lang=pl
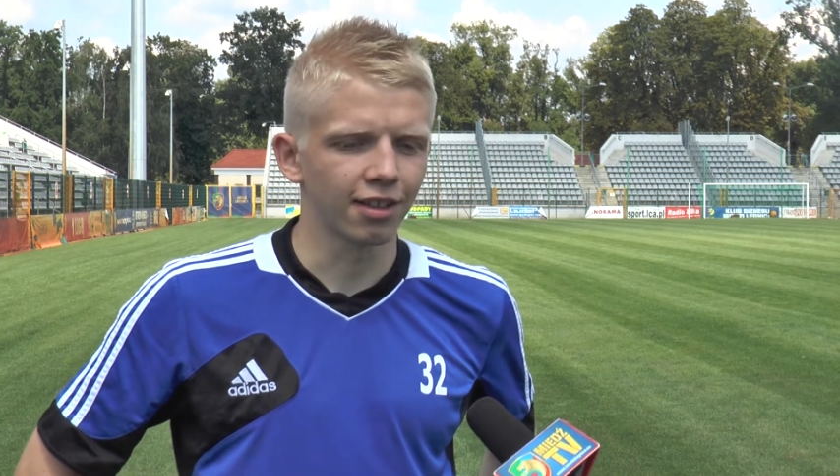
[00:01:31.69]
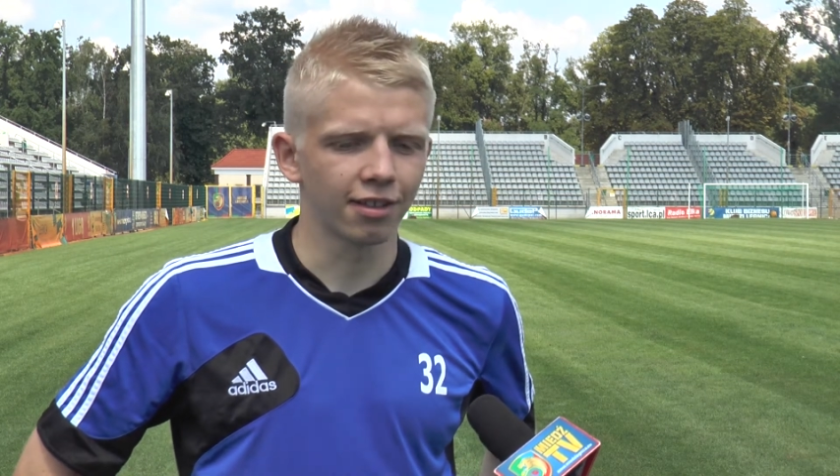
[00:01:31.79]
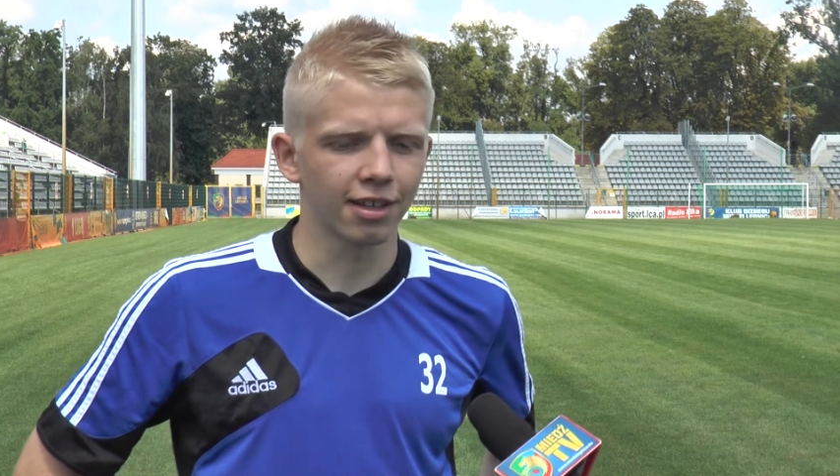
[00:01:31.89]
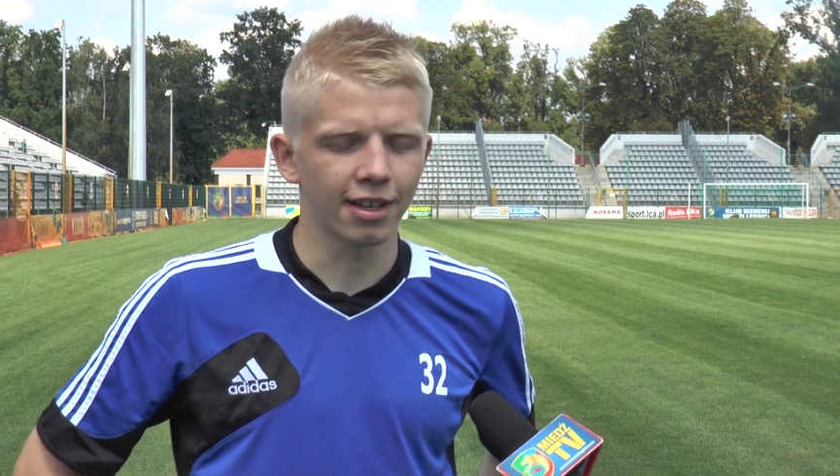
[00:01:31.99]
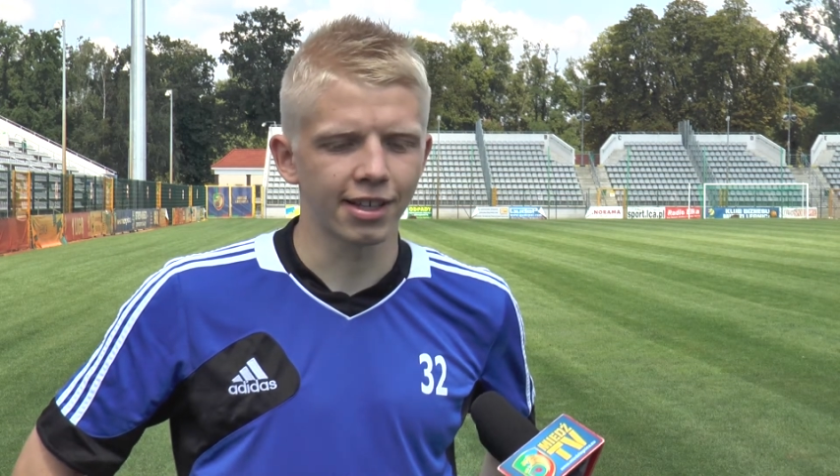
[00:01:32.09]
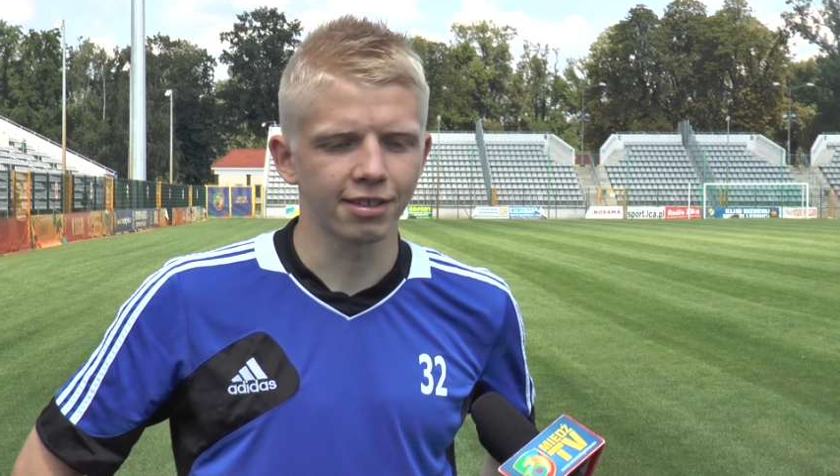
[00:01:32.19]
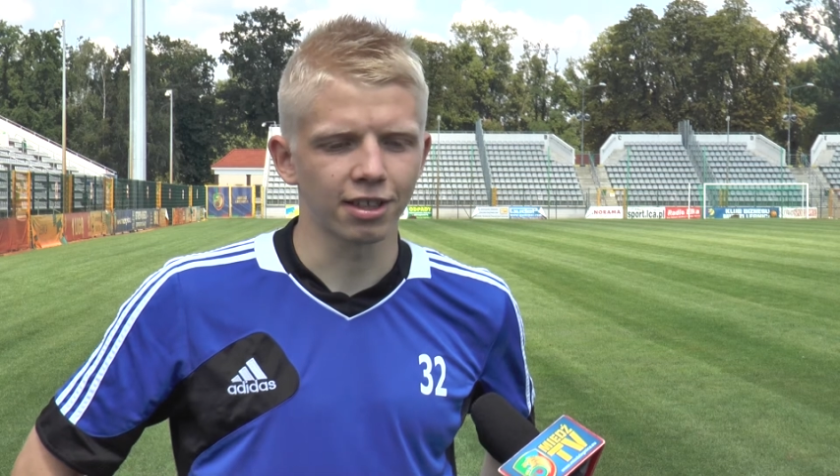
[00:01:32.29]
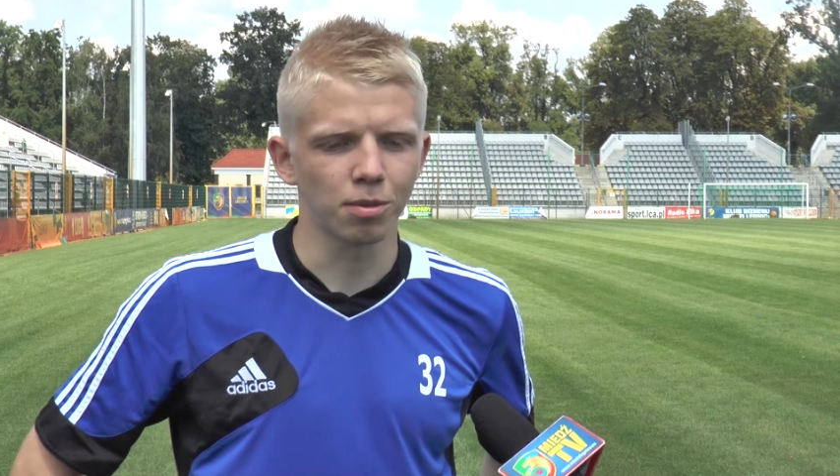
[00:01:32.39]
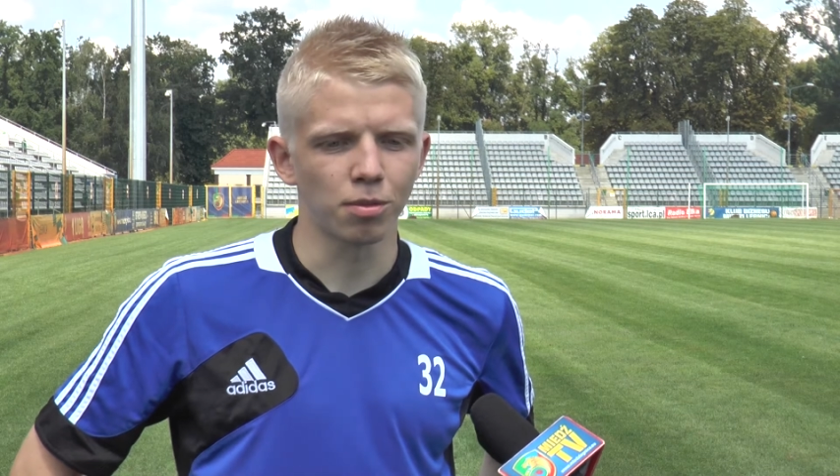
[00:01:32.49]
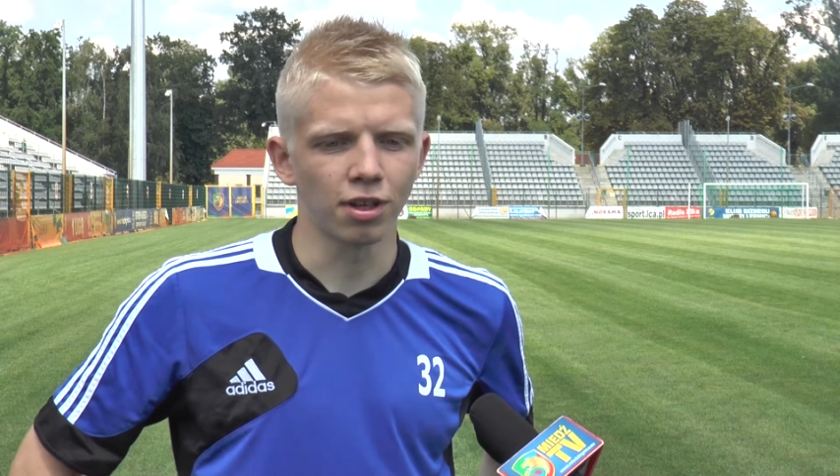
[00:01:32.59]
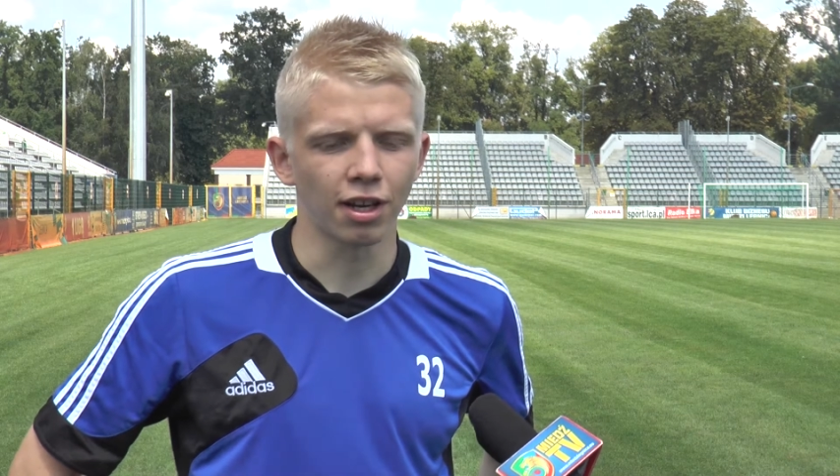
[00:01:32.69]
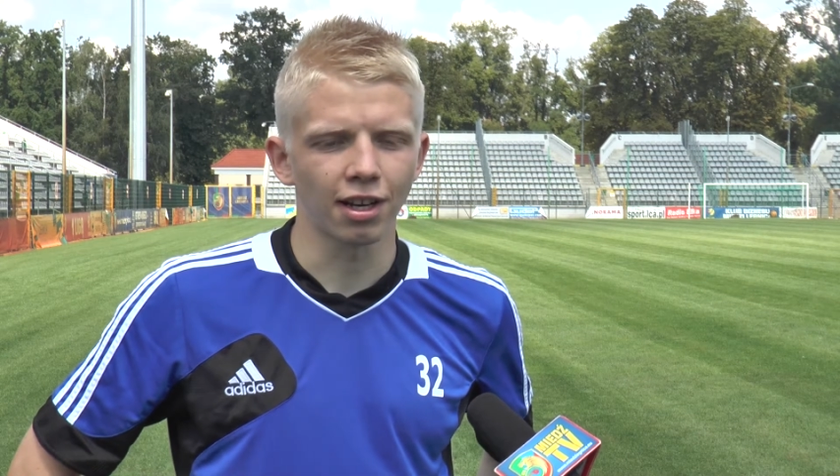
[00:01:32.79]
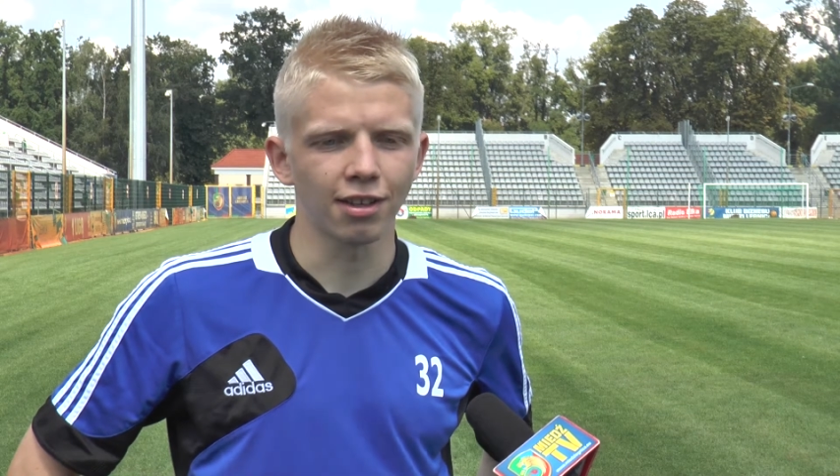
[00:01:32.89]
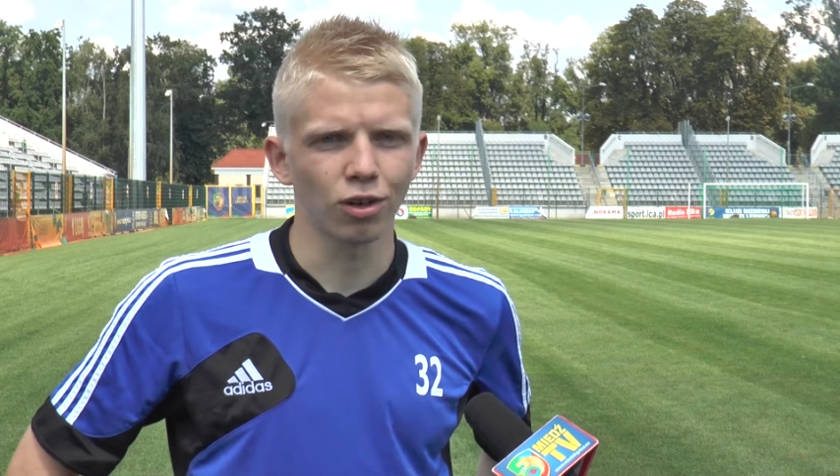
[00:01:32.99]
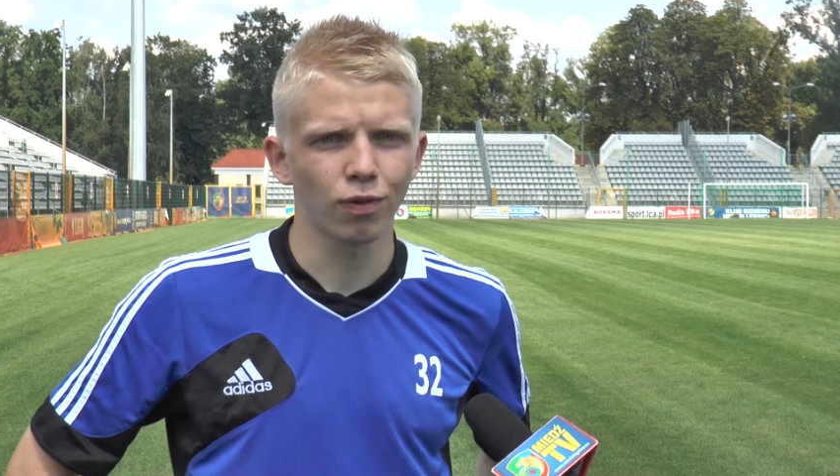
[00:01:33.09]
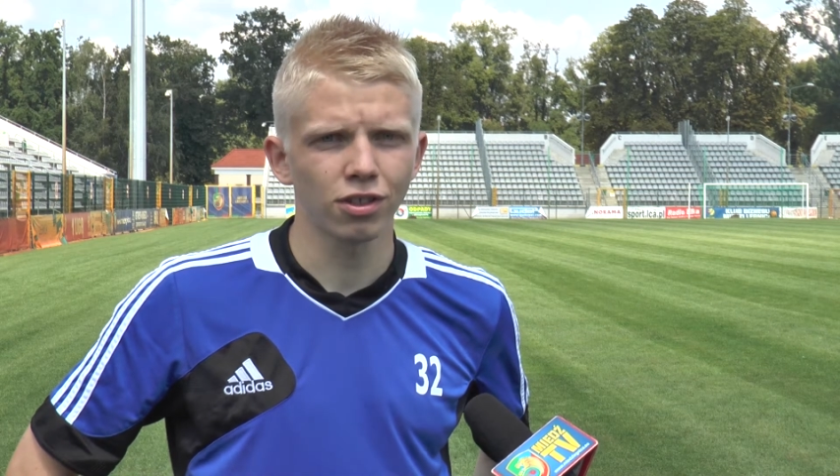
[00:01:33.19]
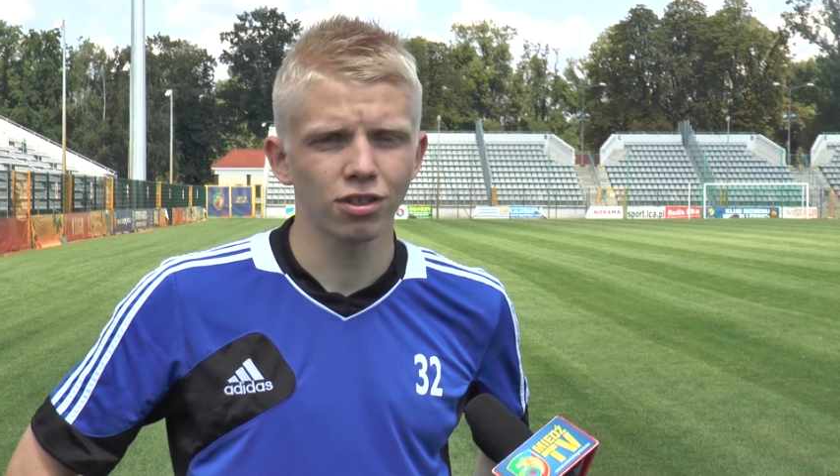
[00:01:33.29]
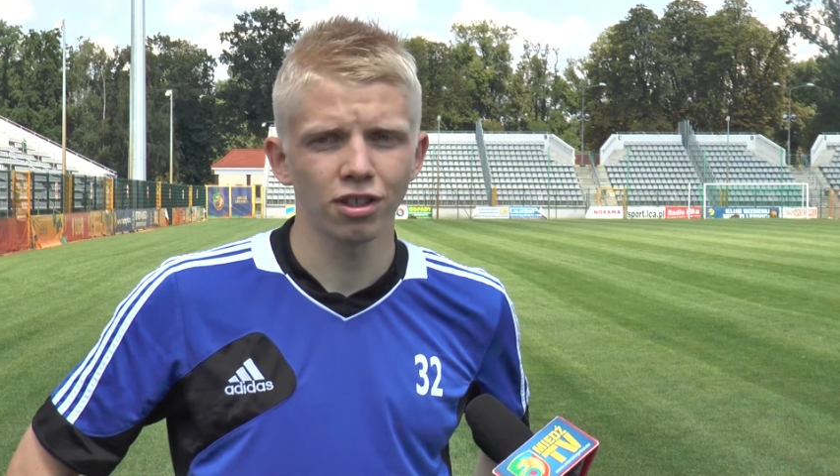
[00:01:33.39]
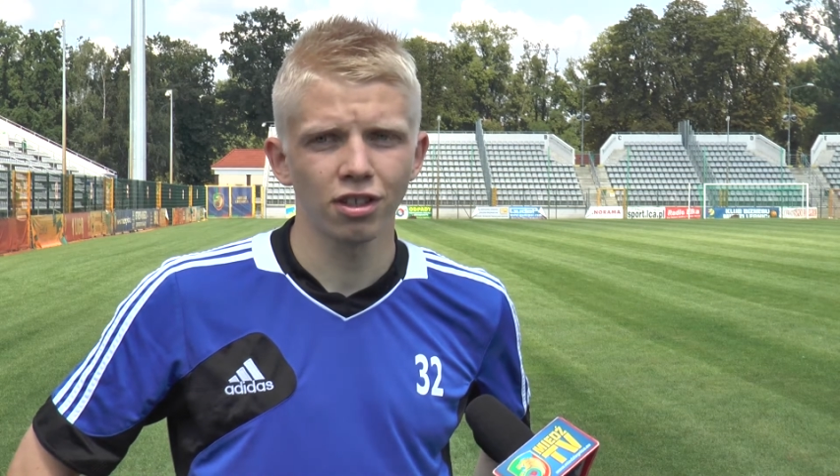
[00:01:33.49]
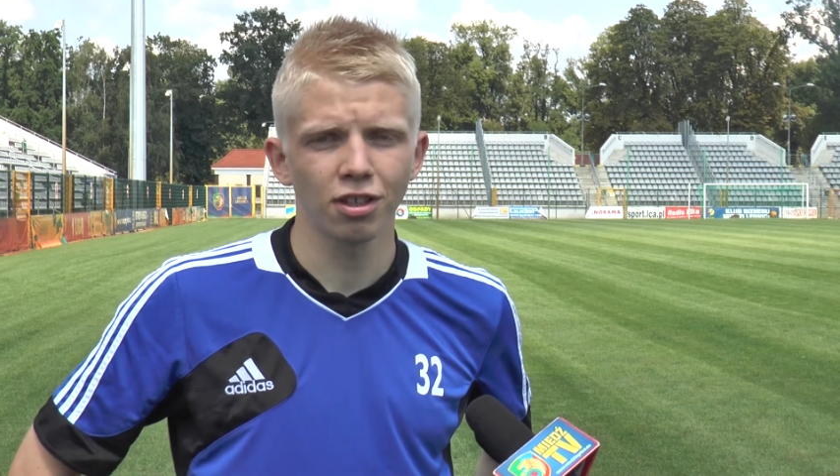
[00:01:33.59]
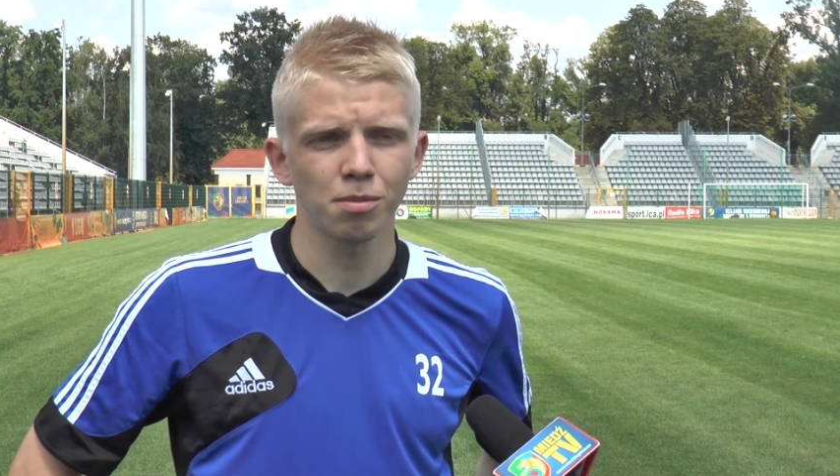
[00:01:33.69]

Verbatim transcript: z GKS-em e, realizować i,